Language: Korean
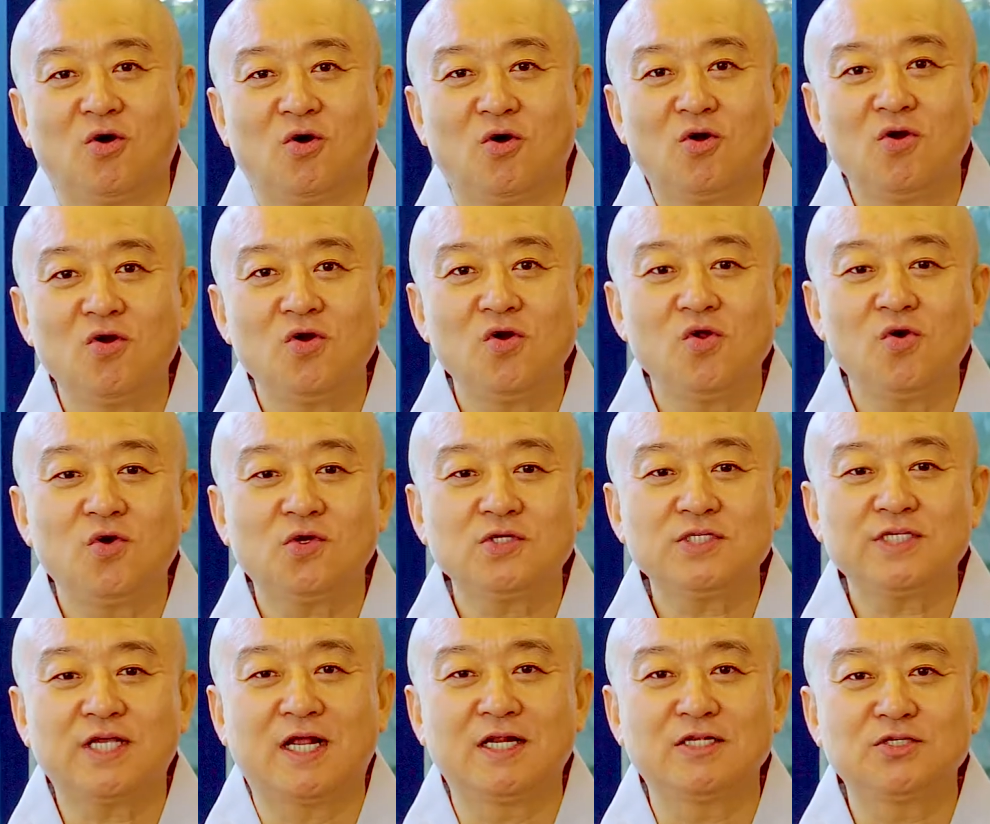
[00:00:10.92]
홀로
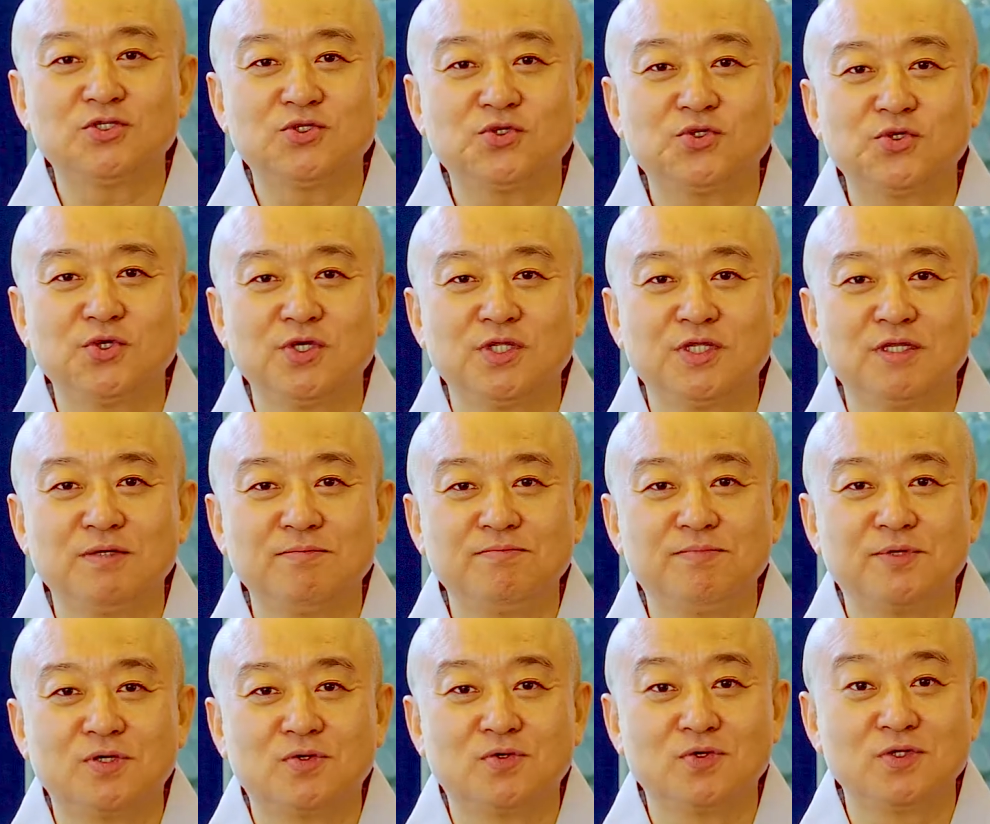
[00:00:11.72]
살 수
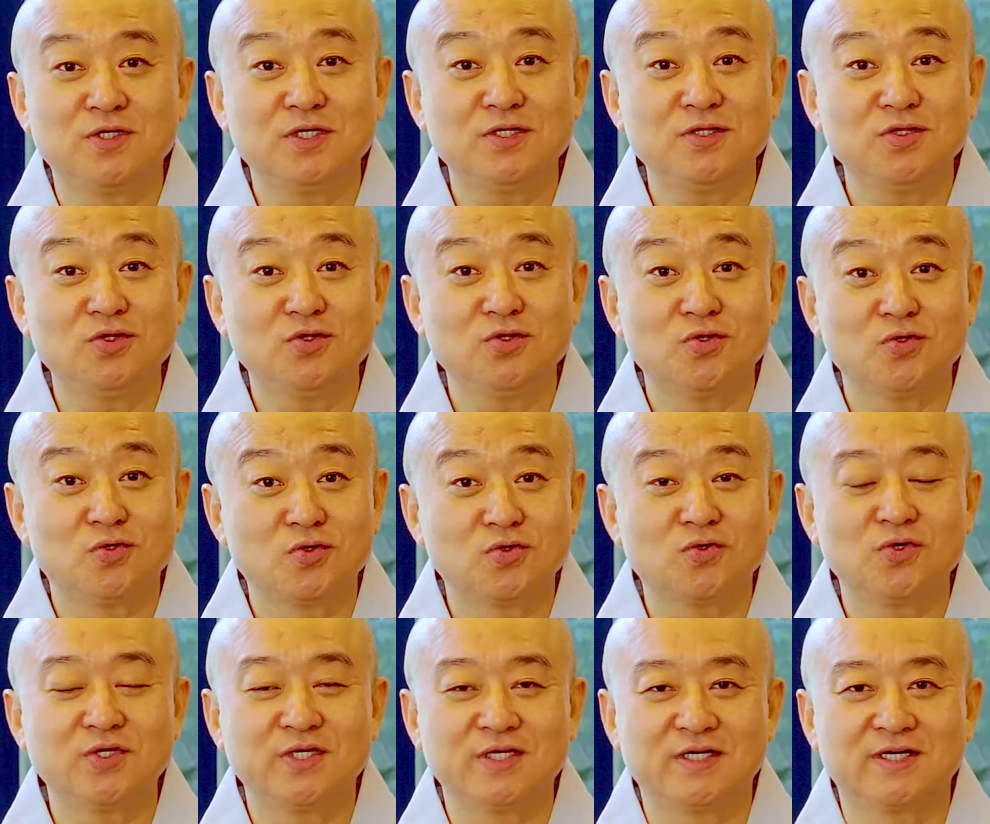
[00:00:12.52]
있는 비구는
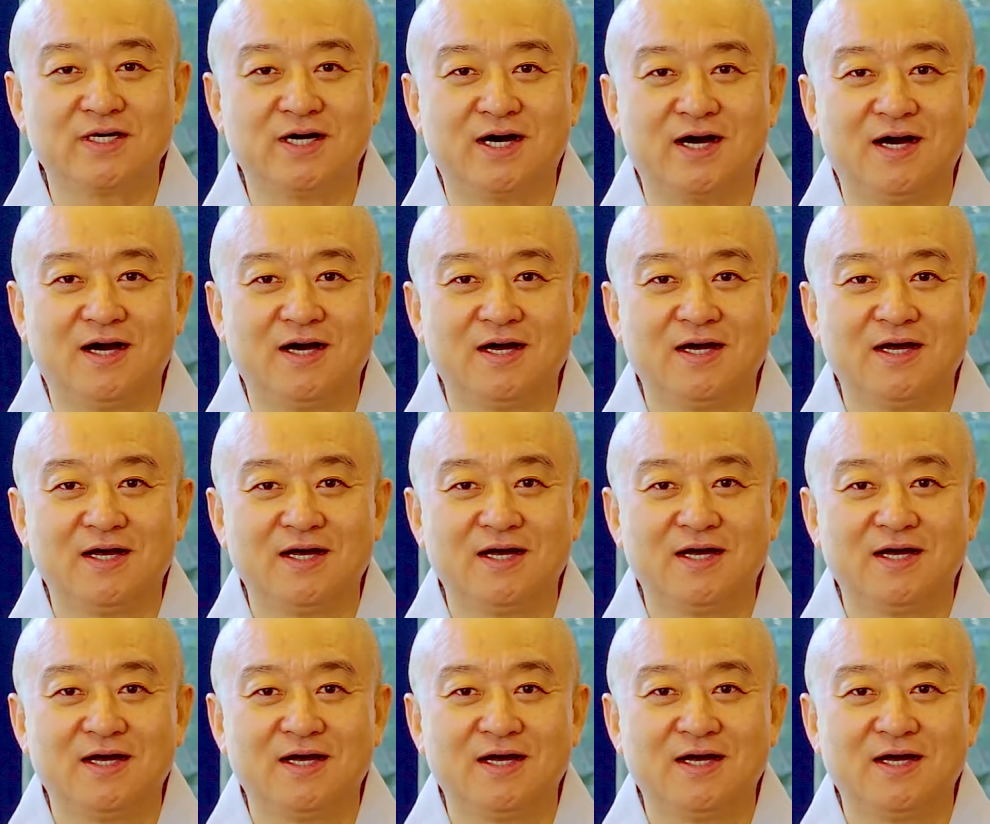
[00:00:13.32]
누구인가,